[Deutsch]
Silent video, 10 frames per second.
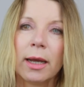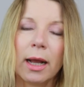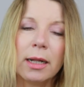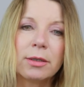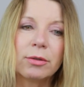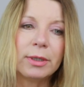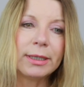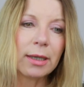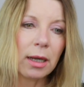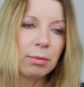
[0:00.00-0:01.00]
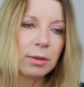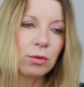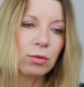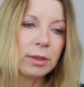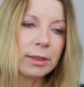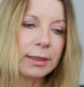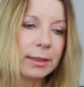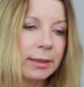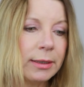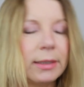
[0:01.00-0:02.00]
Also ich habe nun
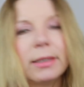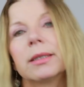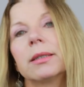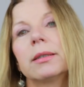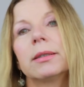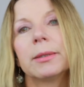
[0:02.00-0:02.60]
diesen